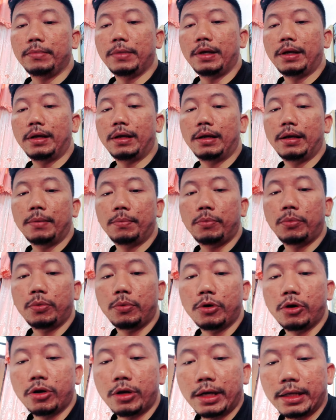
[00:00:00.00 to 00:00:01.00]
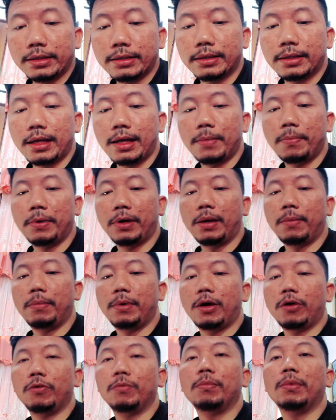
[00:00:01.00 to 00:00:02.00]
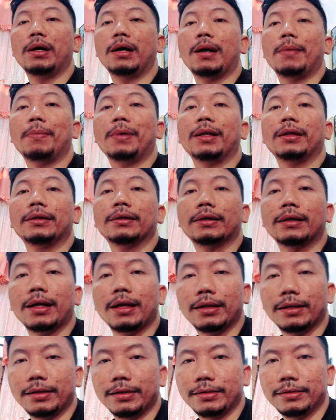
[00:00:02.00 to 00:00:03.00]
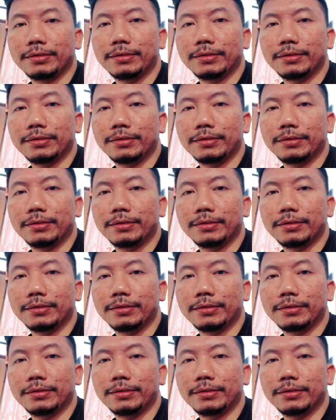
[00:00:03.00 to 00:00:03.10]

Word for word: uh, Polresta Pekanbaru mengamankan